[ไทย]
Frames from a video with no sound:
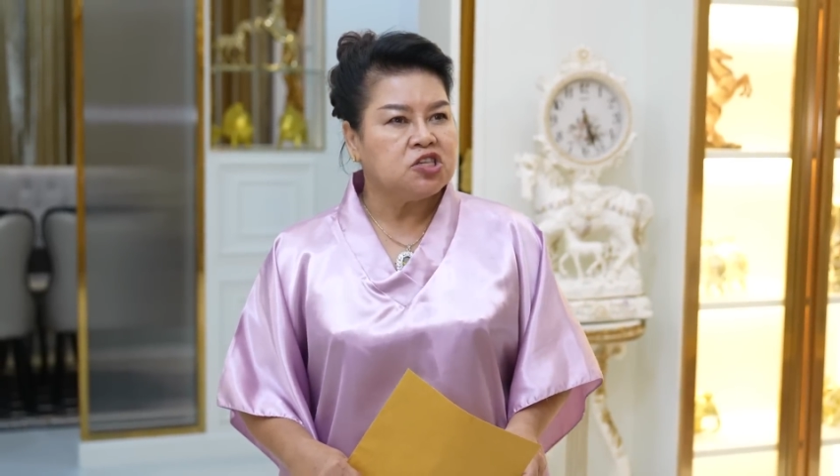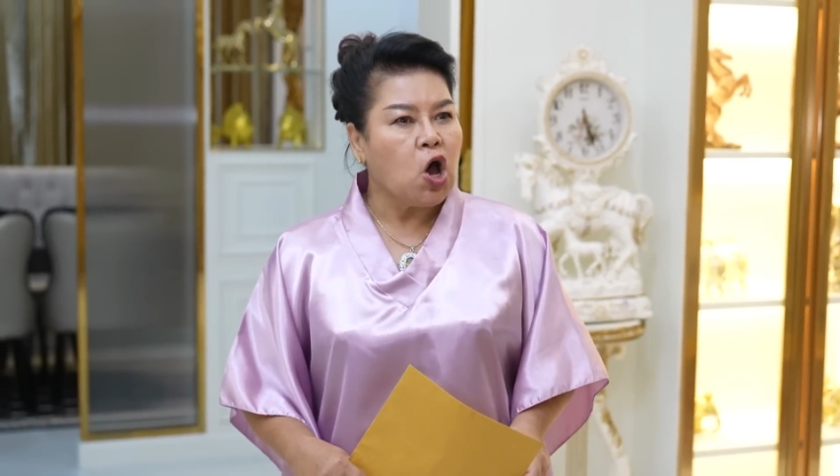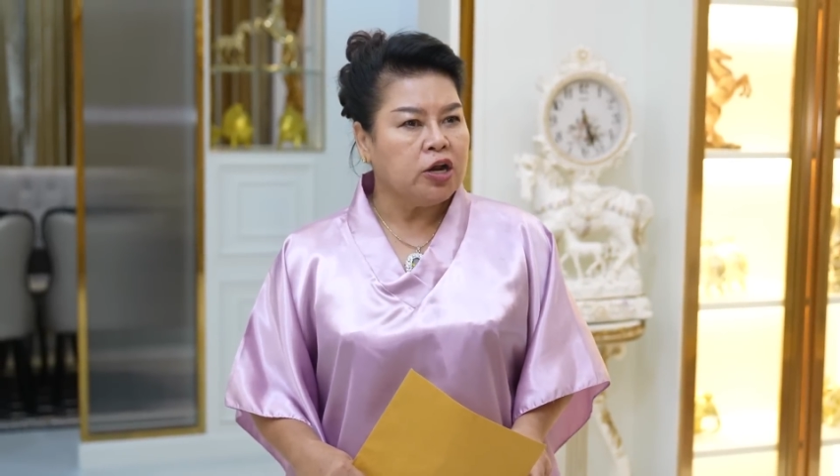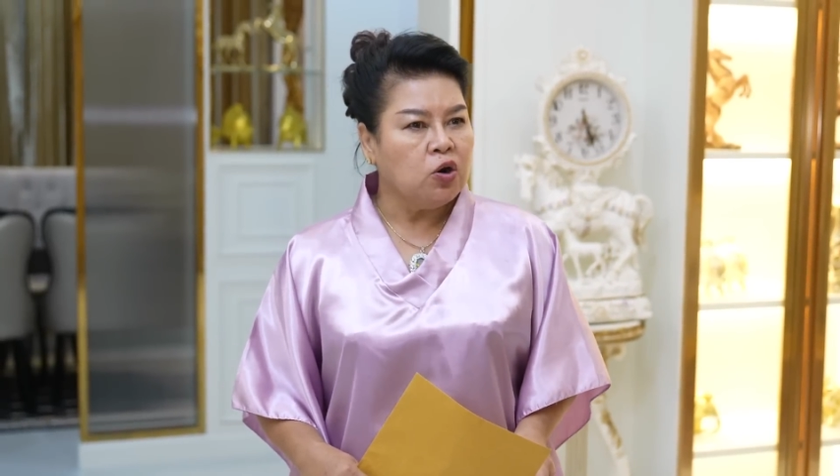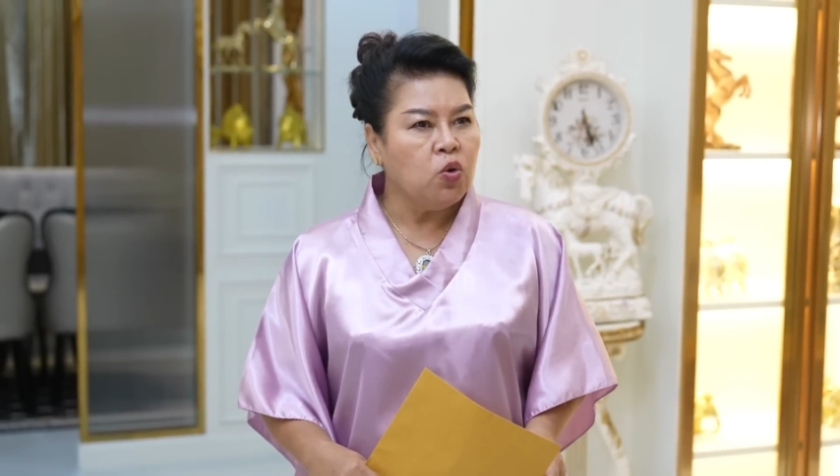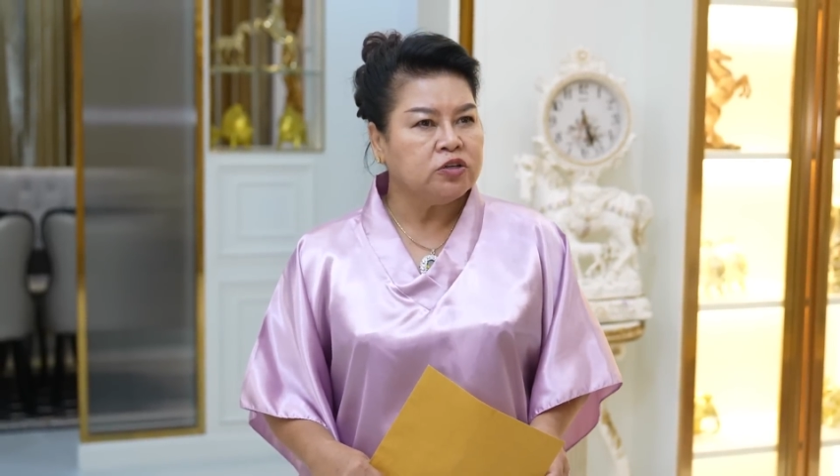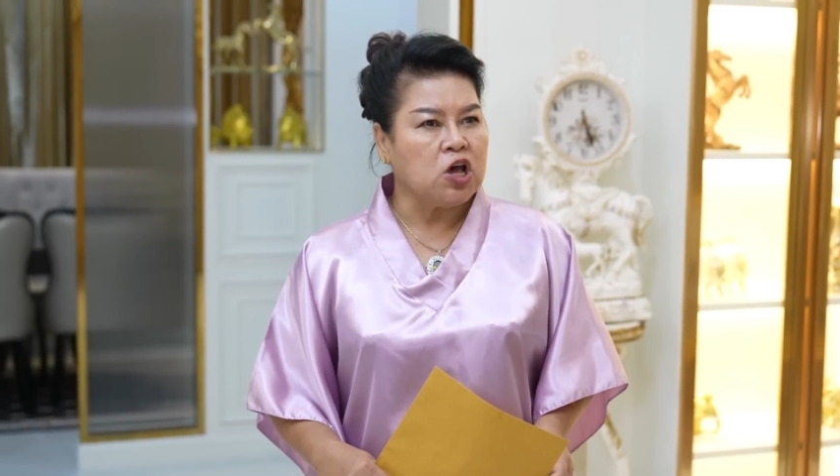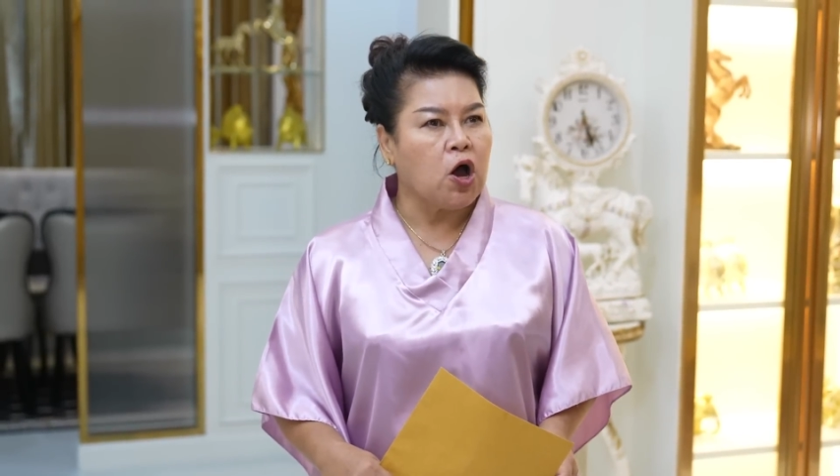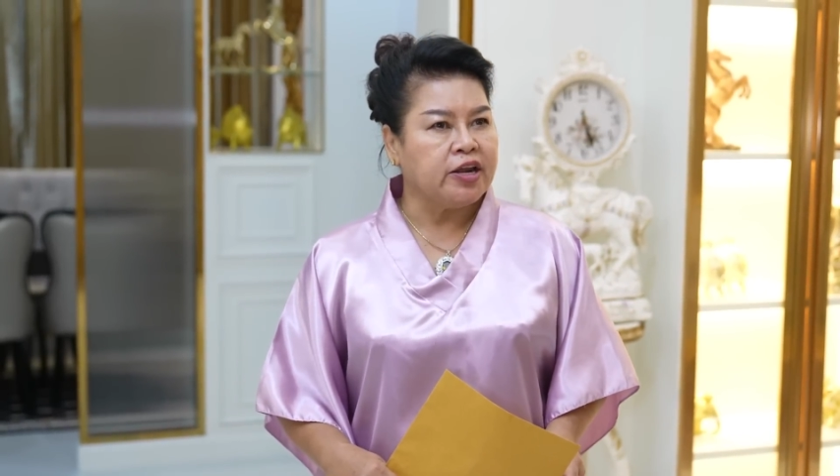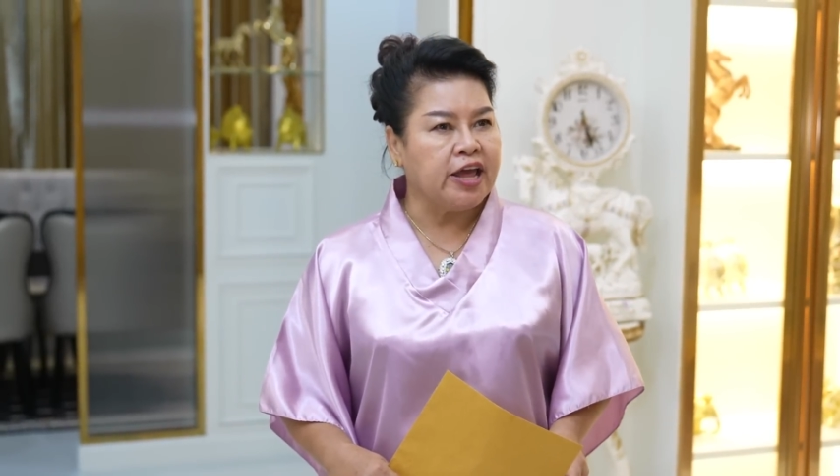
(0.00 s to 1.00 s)
สอดรู้
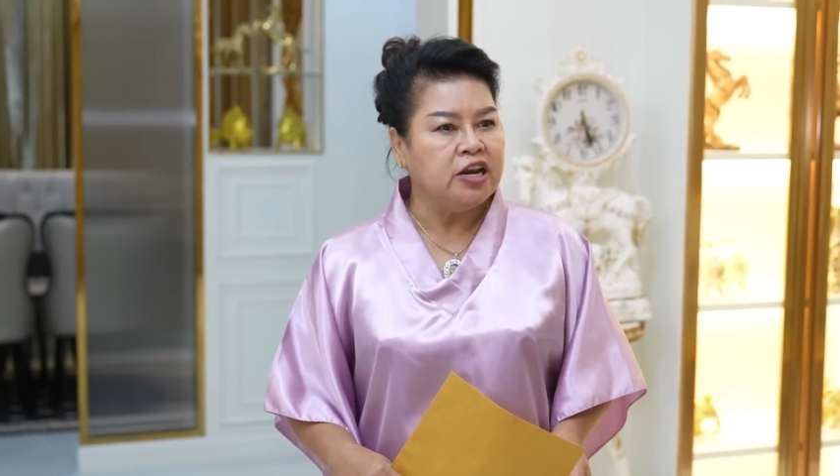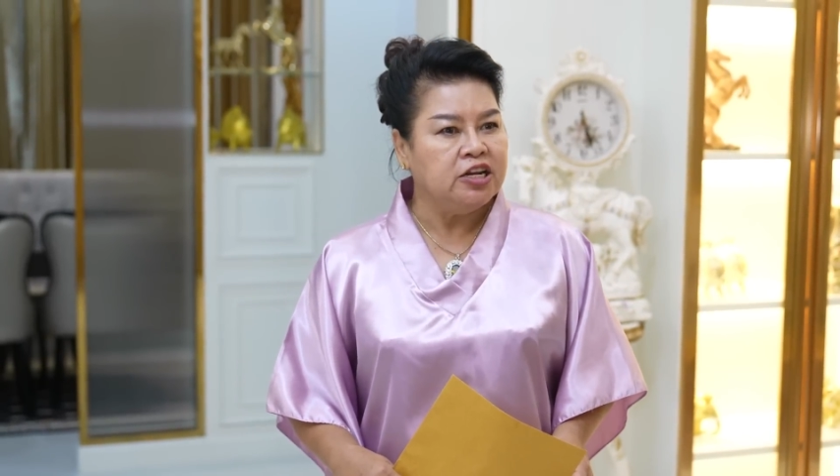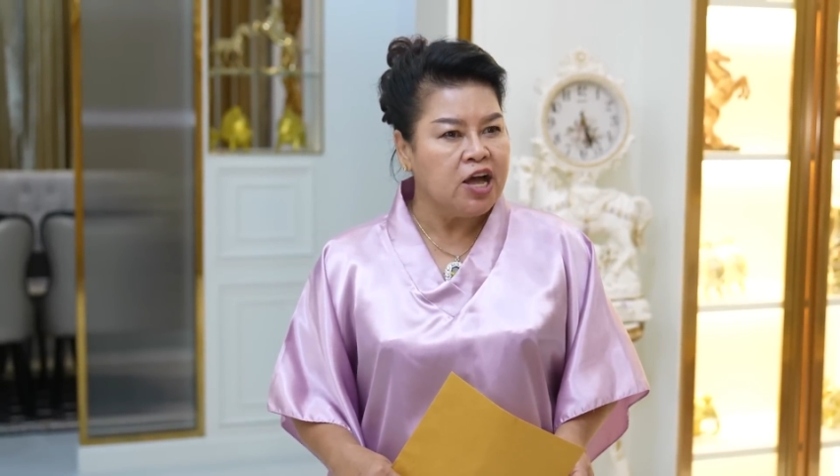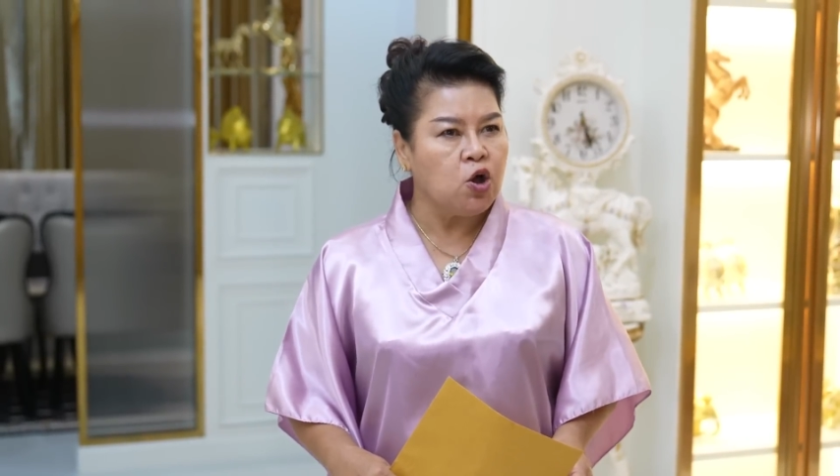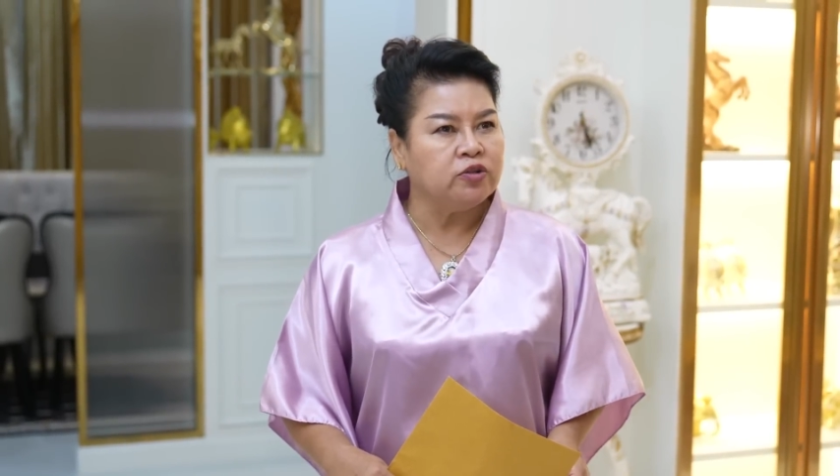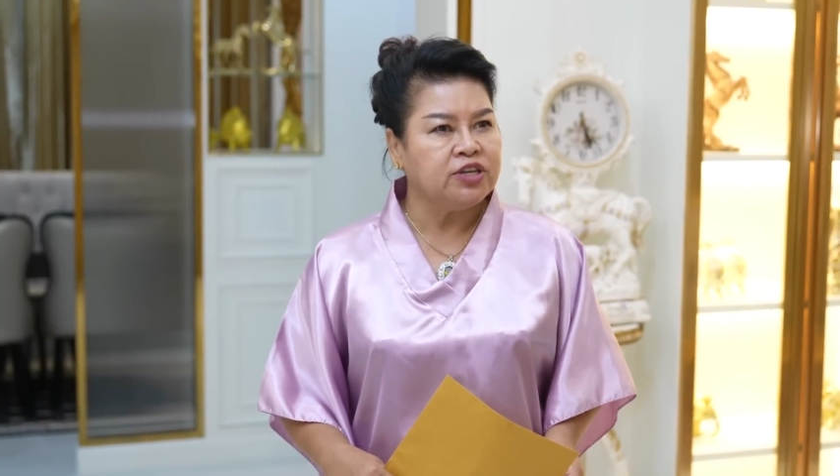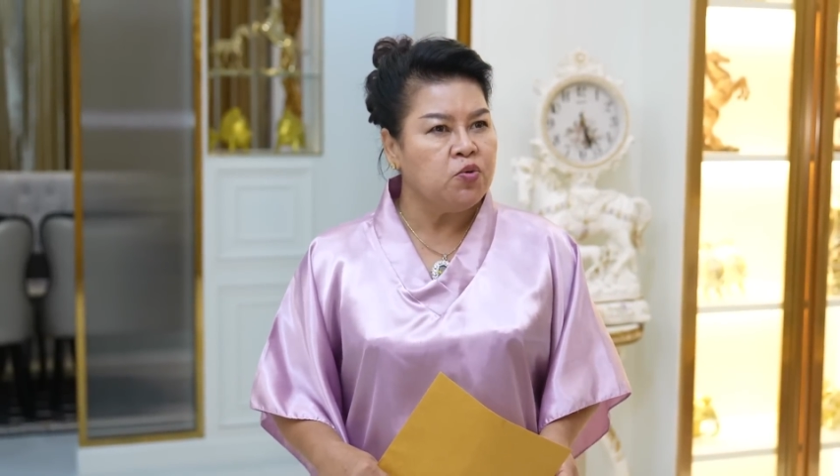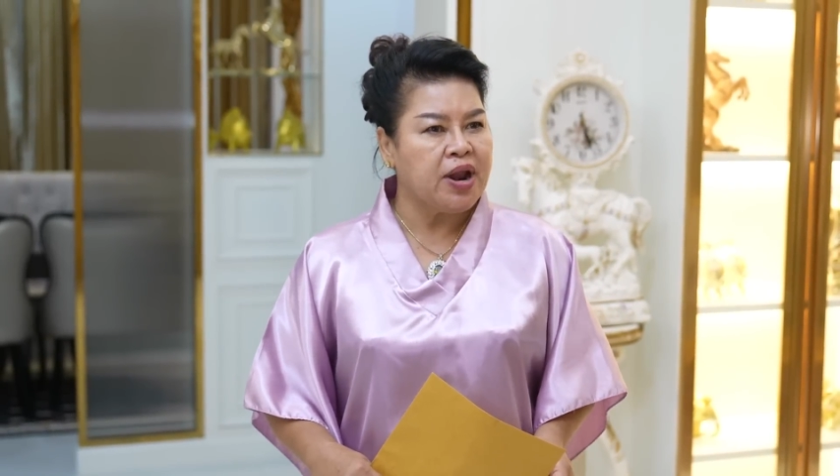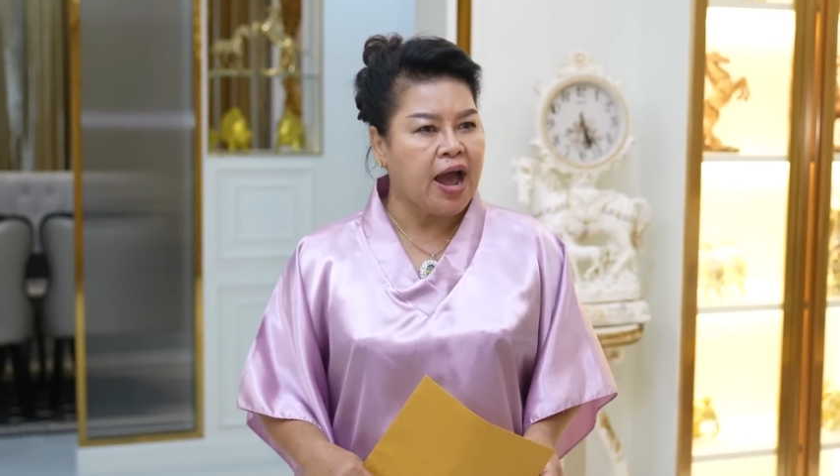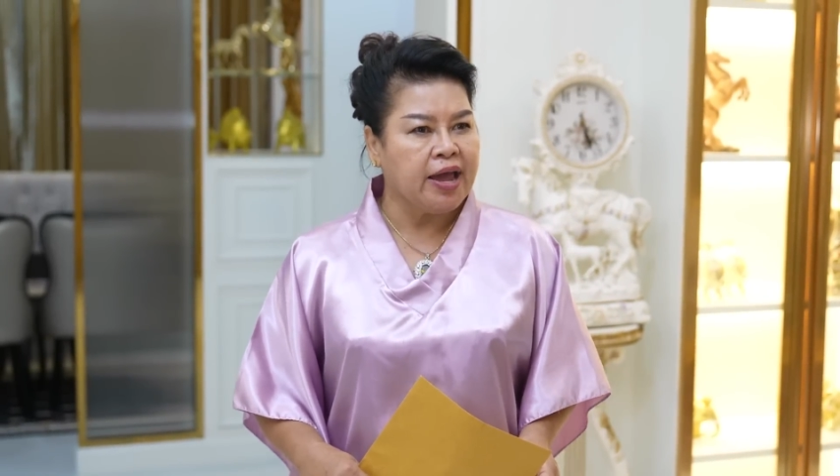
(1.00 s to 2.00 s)
สอดเห็นเรื่องของ
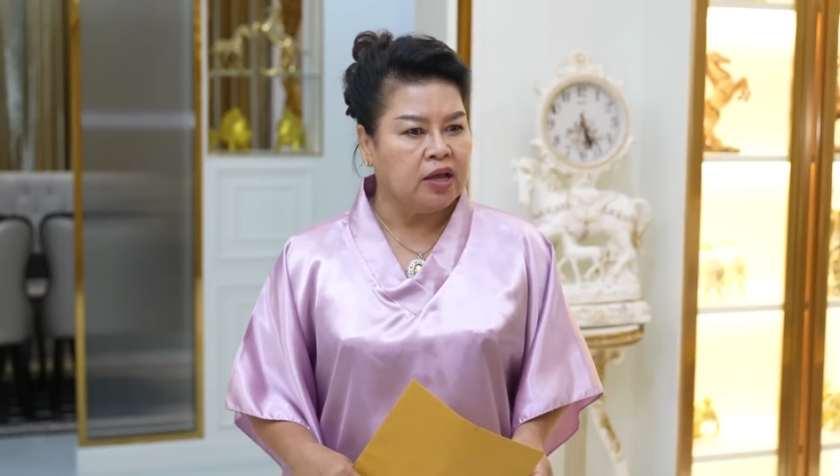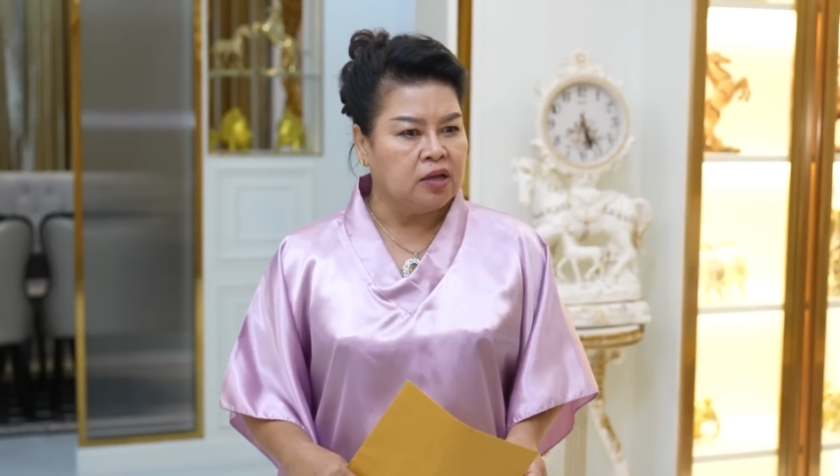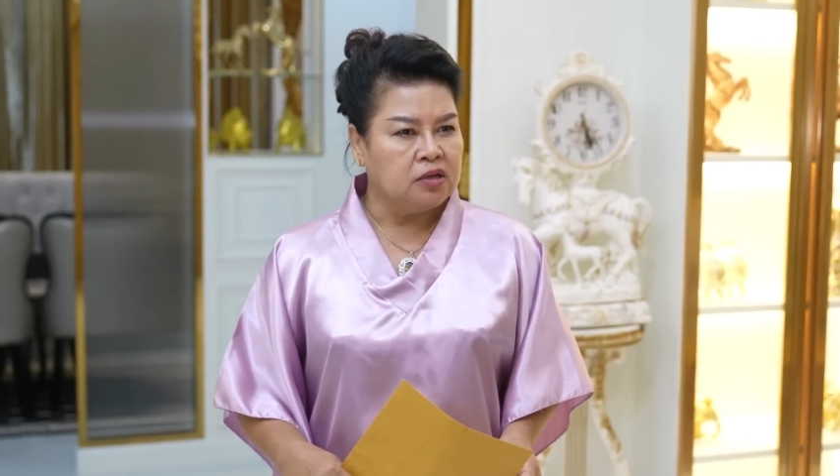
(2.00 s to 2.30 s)
เจ้านาย